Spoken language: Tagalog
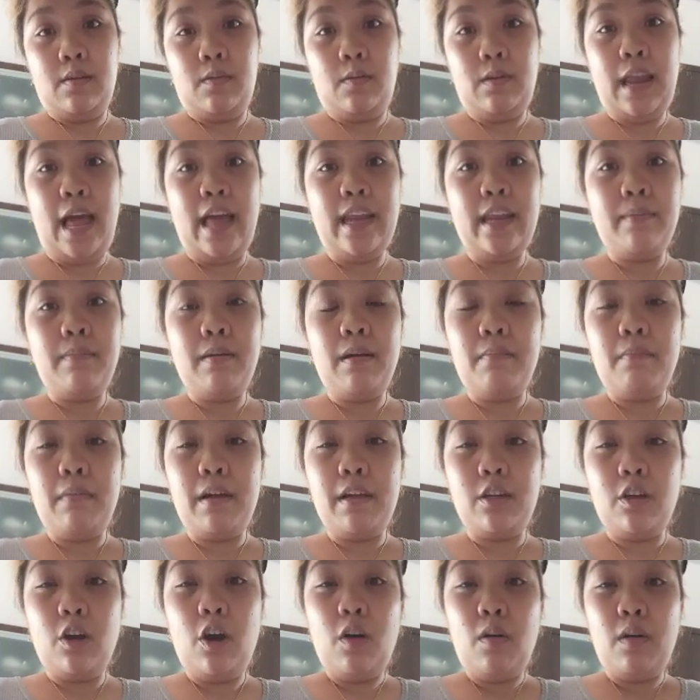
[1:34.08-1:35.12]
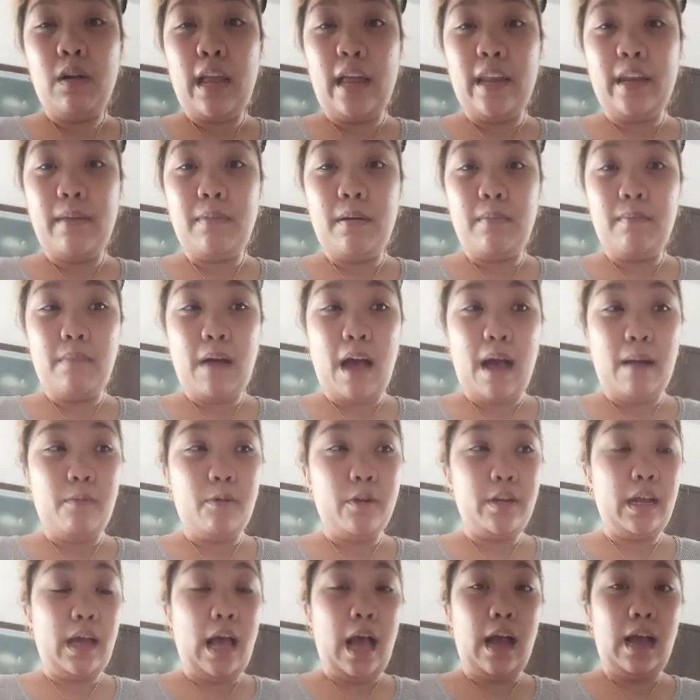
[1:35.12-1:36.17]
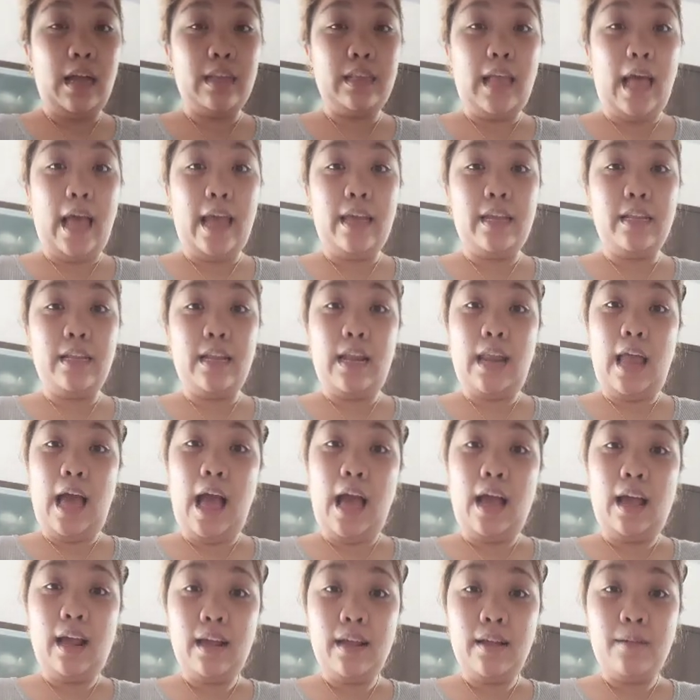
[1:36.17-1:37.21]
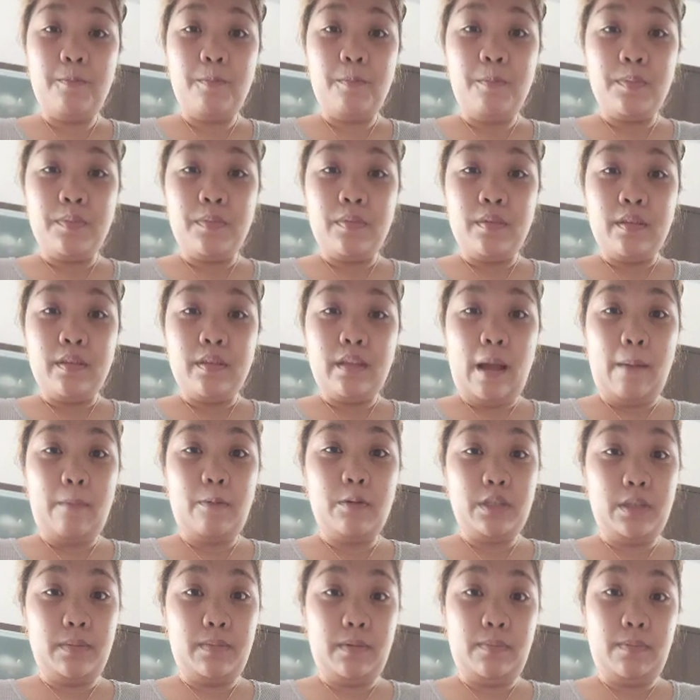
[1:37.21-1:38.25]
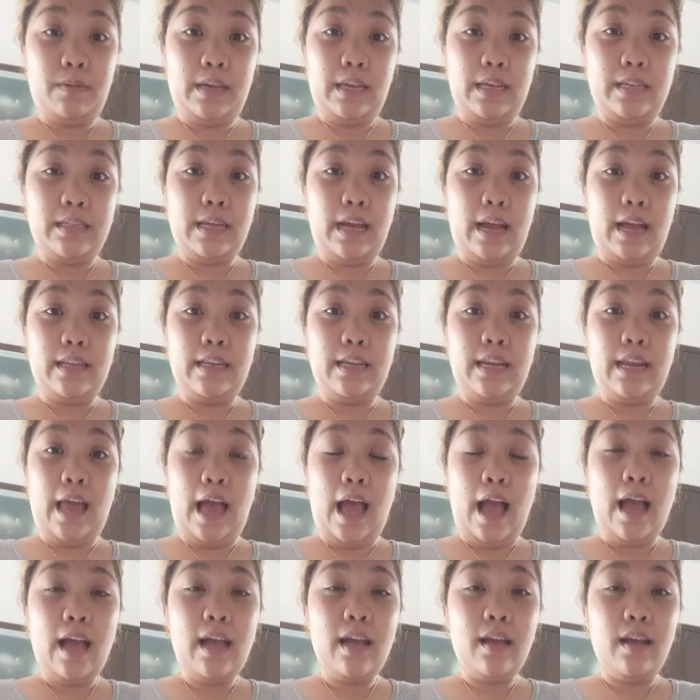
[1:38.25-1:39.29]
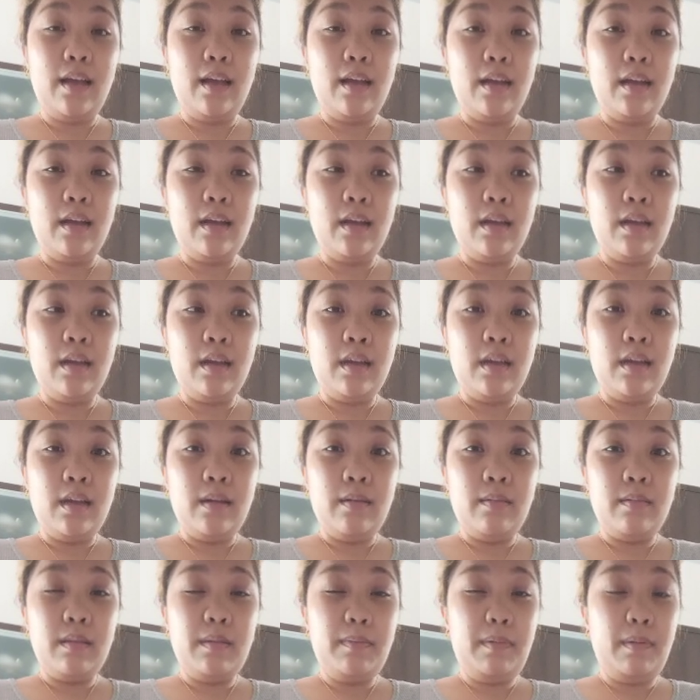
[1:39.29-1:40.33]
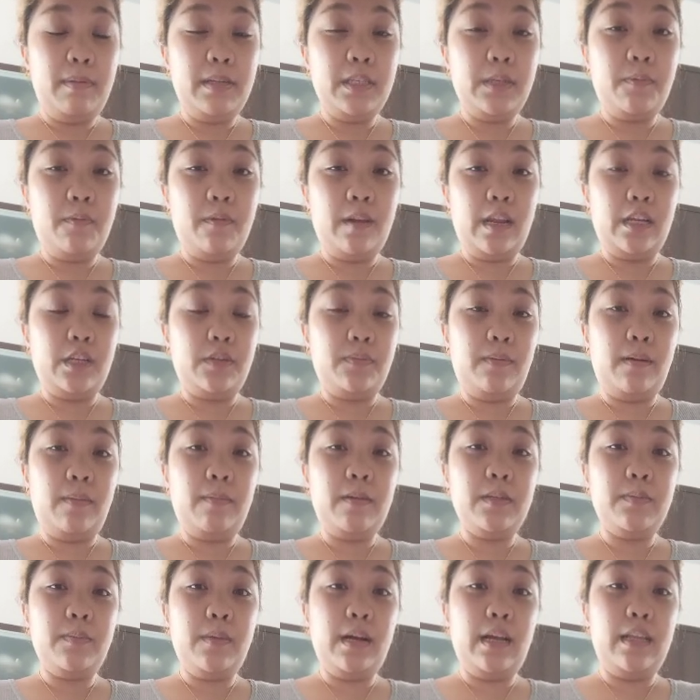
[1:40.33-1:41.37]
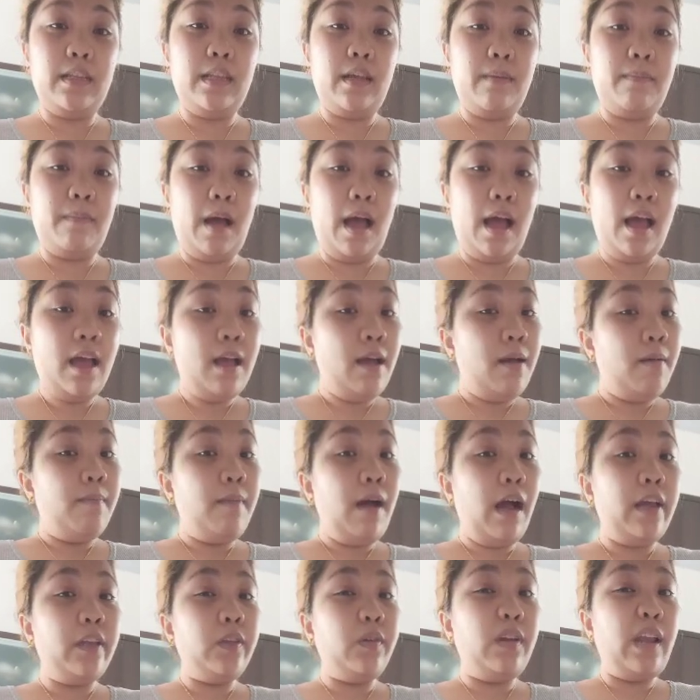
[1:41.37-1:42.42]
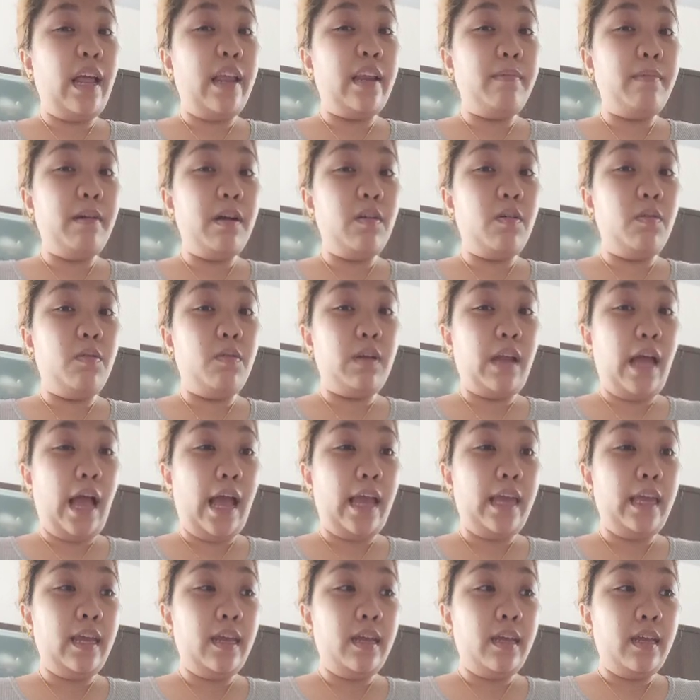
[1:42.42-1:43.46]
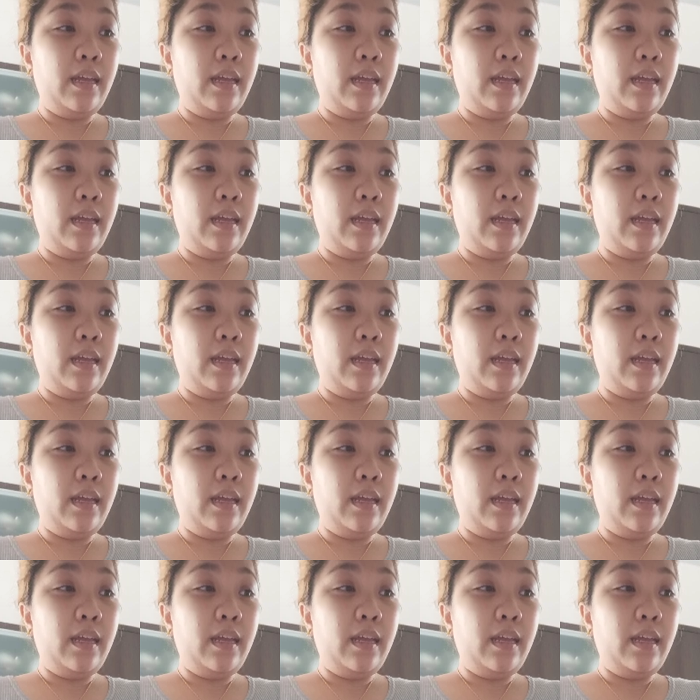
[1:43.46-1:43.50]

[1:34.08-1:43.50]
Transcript: Wala na bang manok? Wala na bang baboy? Nakakatayan na lang? Tapos ibibigay sa kanila? Di ba mas fresh pa? Mas maganda pa? Bakit wala na bang gulay?